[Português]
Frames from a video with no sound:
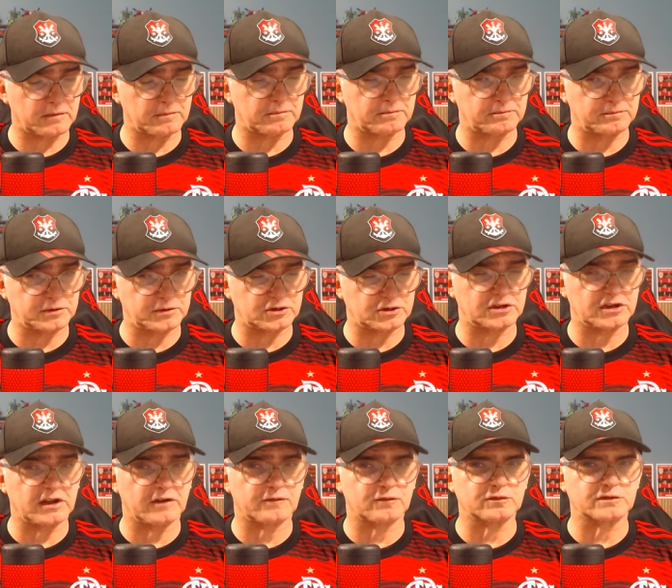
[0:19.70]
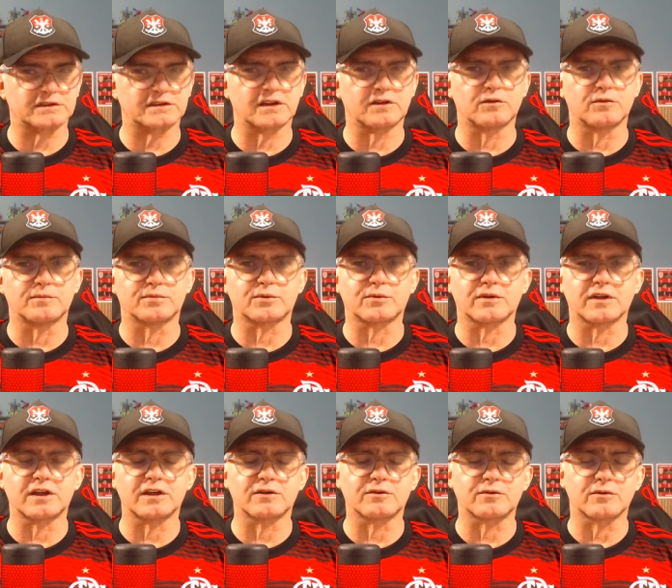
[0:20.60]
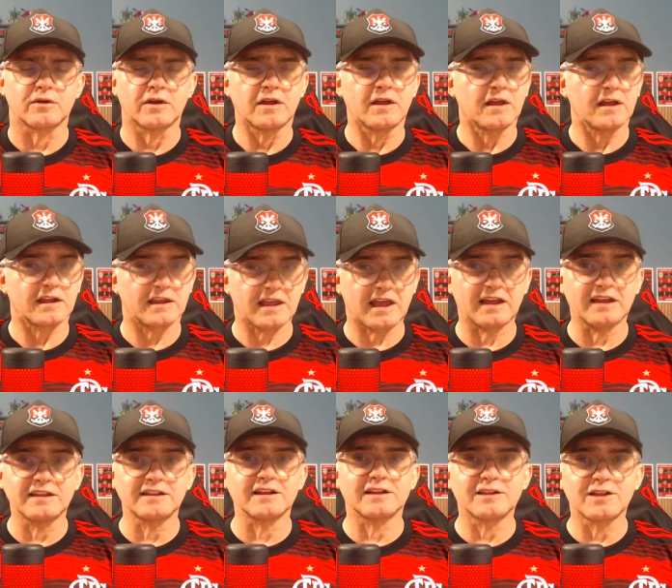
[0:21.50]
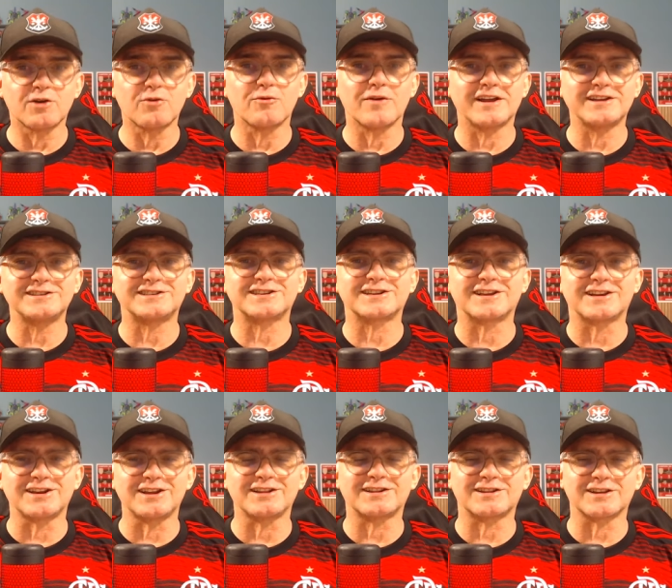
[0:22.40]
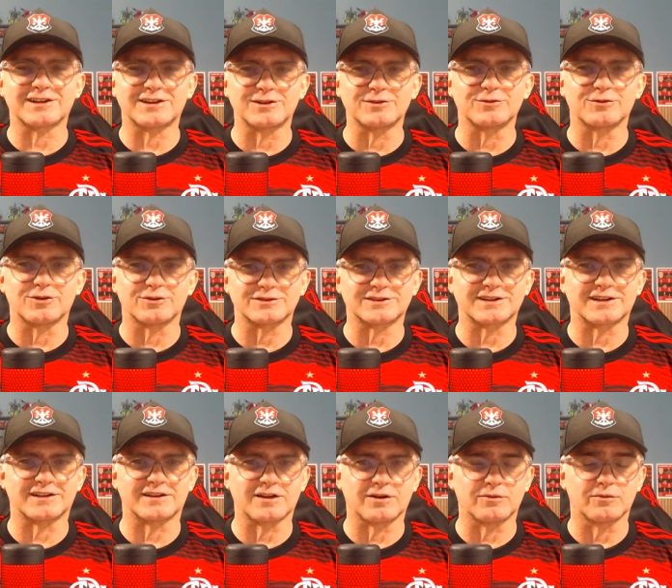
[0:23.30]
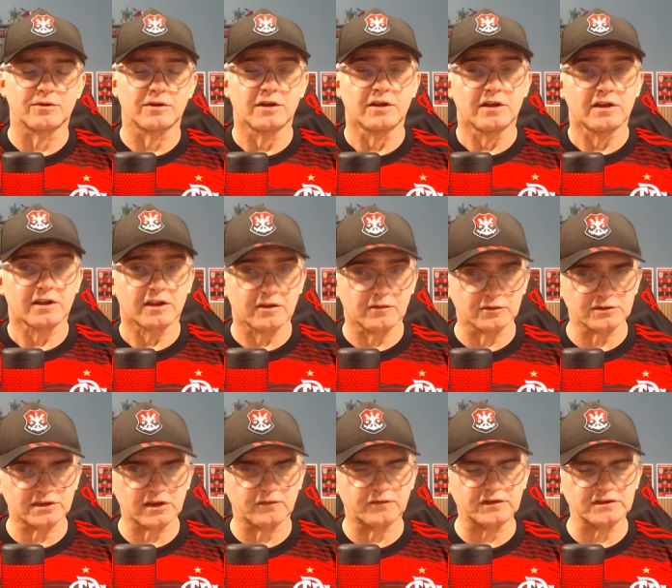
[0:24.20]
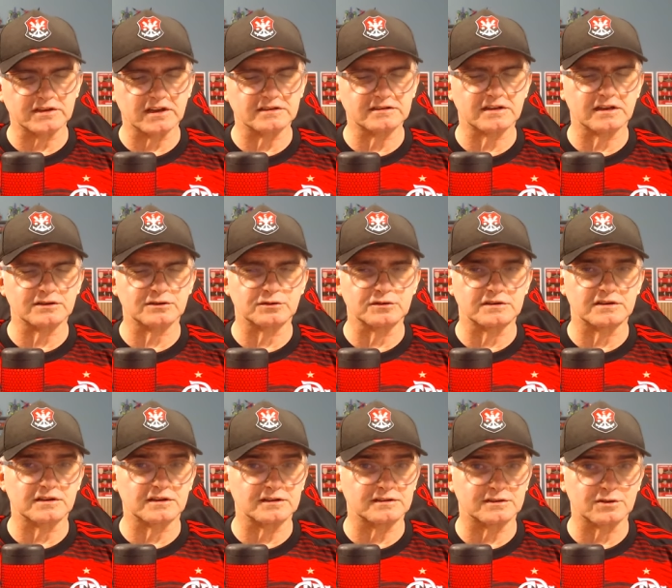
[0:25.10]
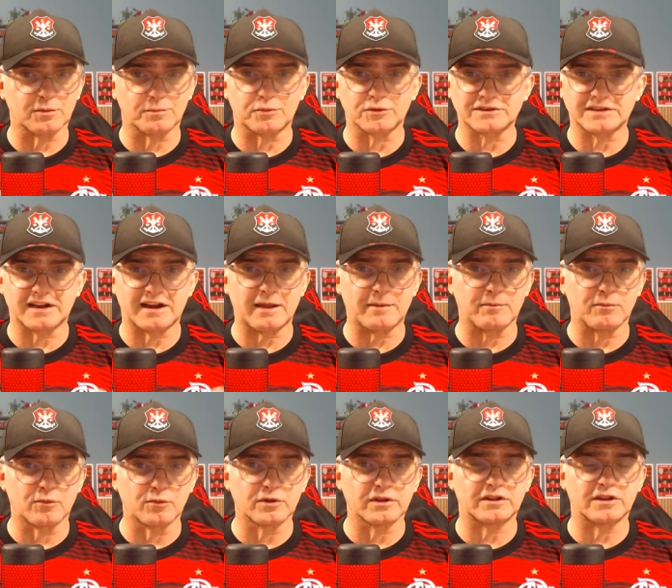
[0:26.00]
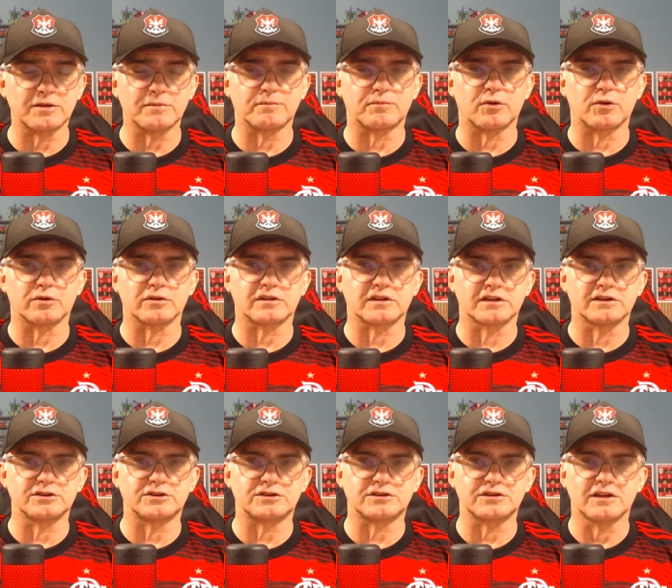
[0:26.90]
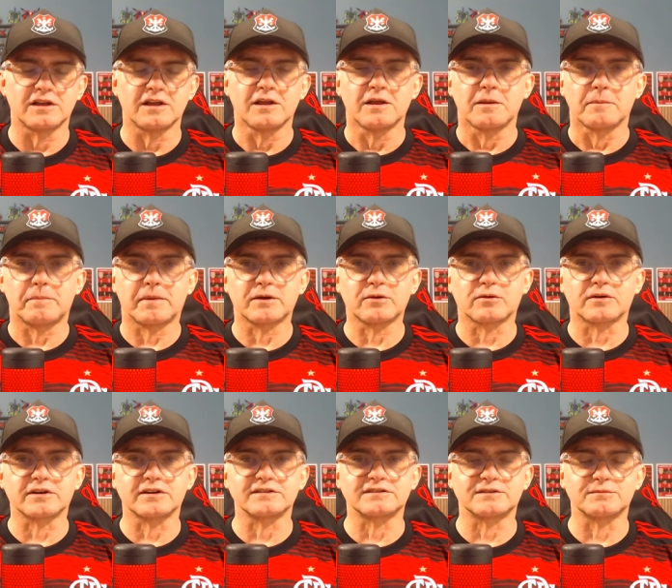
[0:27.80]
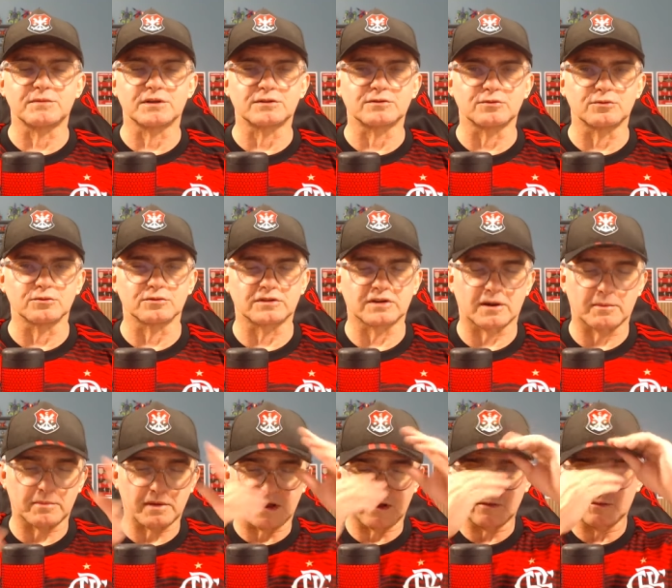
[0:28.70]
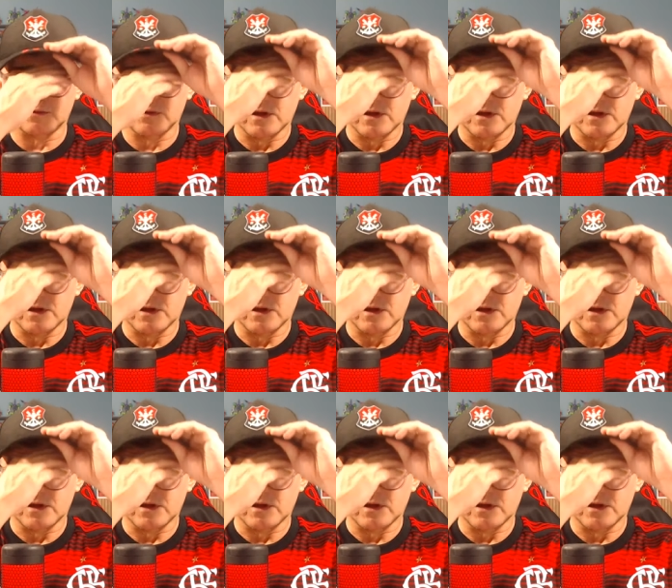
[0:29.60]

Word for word: pediria a você, rubro-negro, que ainda não é inscrita aqui no nosso canal, que você fizesse a sua inscrição, pois ela é muito importante para o crescimento do trabalho